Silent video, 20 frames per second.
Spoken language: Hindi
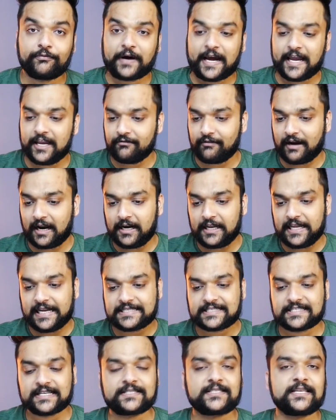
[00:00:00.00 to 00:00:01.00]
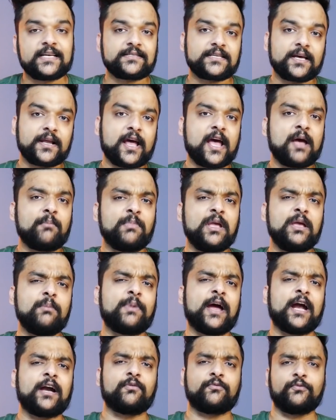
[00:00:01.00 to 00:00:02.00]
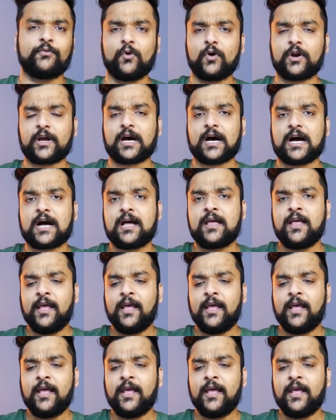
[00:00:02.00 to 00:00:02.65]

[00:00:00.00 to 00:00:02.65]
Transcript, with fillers: 5 एंड ये सक्सेसर है मी बैंड 4 का